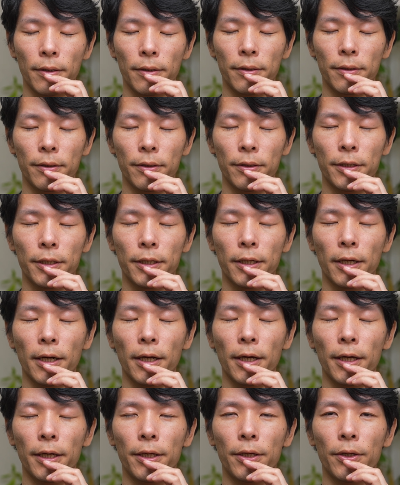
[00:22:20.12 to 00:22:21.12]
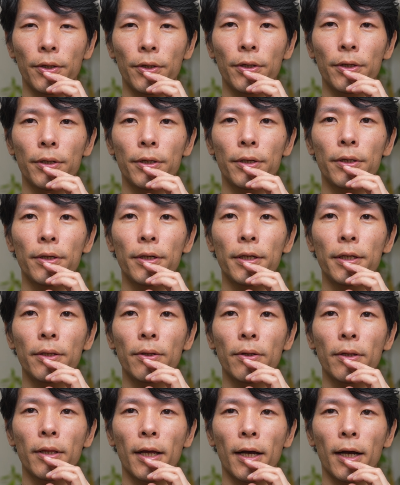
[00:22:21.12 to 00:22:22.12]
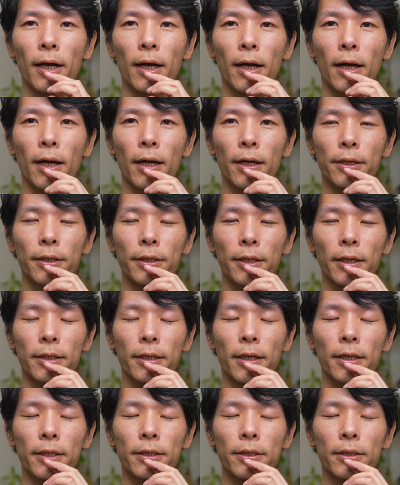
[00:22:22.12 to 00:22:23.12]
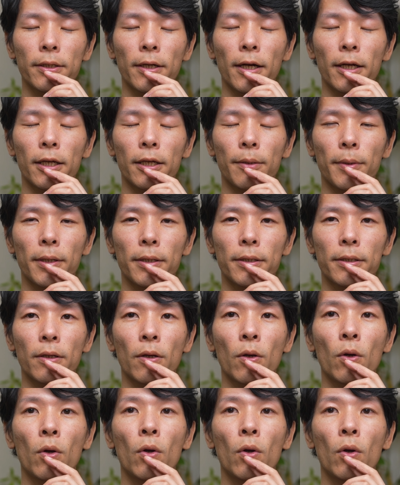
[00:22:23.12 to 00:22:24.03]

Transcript: 口から息をゆっくりと長く優しく吐きます。